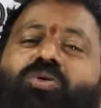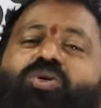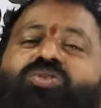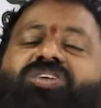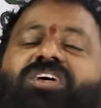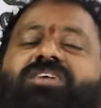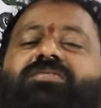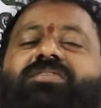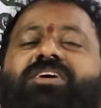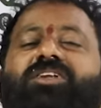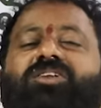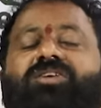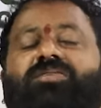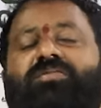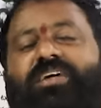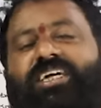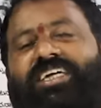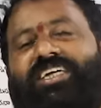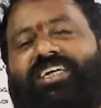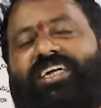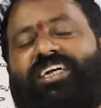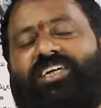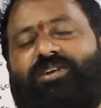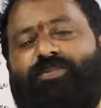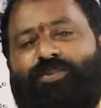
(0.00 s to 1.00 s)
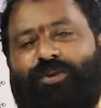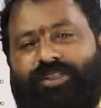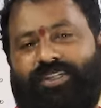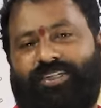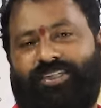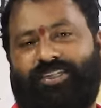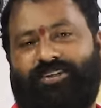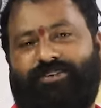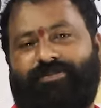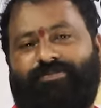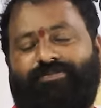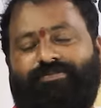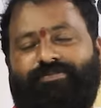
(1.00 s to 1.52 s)
మోసం ఏందో మీకు
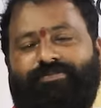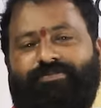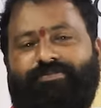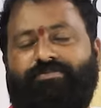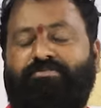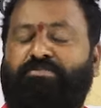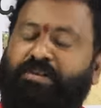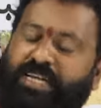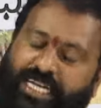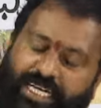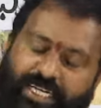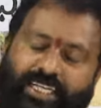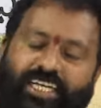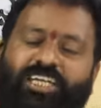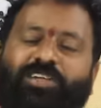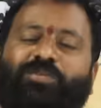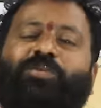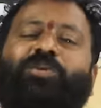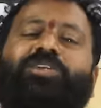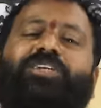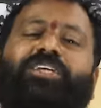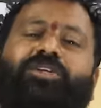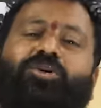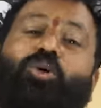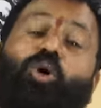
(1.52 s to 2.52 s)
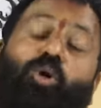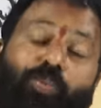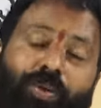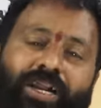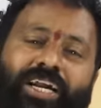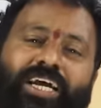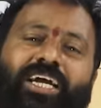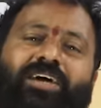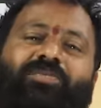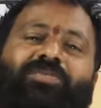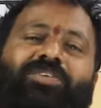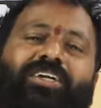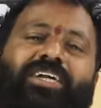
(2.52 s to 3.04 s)
తెలిసిపోతుంది మీకే తెలిసిపోతుంది
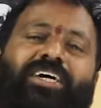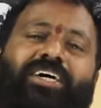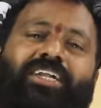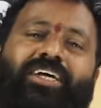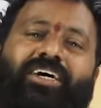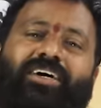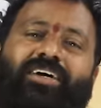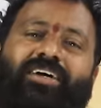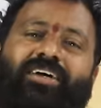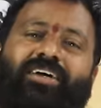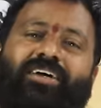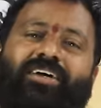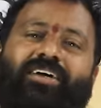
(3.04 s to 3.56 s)
ఓపెన్గా చెప్తున్నాను కదా